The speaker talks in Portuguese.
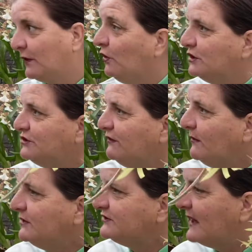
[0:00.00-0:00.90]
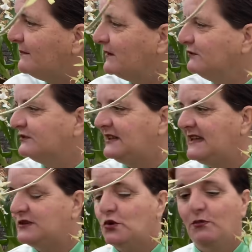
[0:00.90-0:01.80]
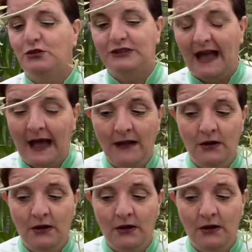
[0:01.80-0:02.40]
Hoje eu vou mostrar para vocês como tá